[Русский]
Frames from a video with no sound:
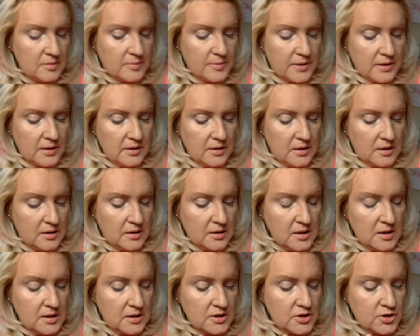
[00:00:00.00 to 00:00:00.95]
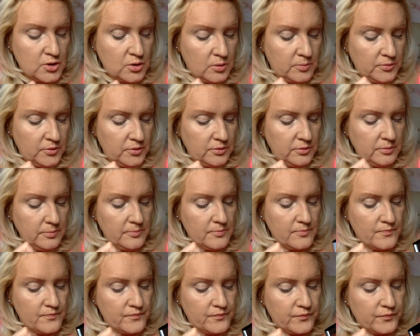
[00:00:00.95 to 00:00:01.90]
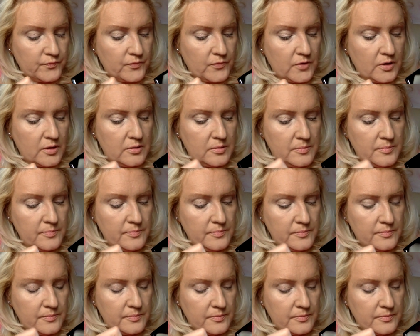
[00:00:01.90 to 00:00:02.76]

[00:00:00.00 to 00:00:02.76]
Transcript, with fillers: брала темную, эм,